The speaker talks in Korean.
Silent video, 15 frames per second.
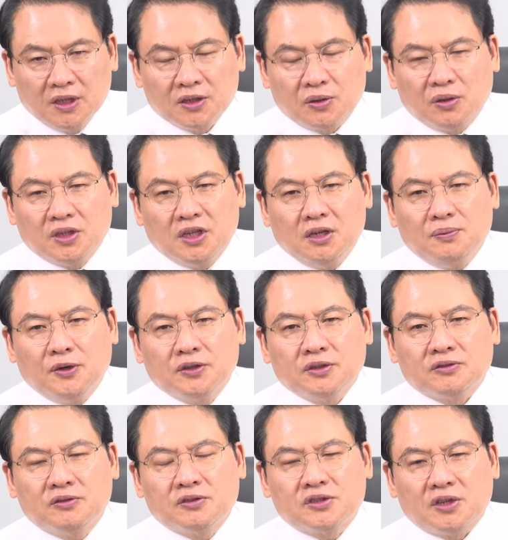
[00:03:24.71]
또
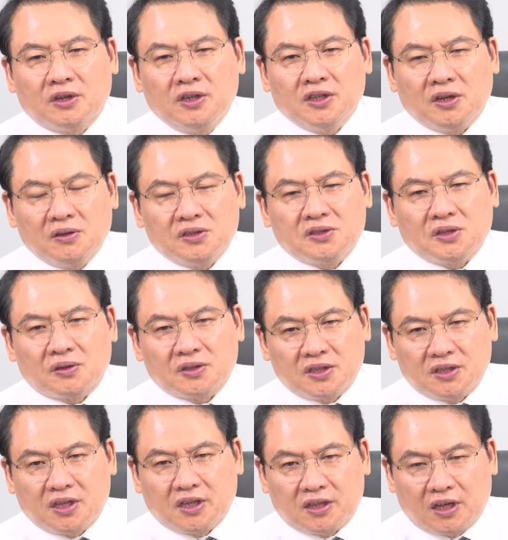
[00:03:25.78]
일본 국적을 형식적으로
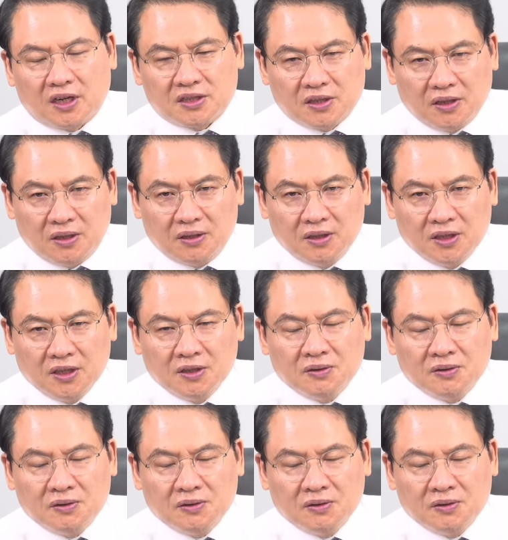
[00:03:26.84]
취득했다 해서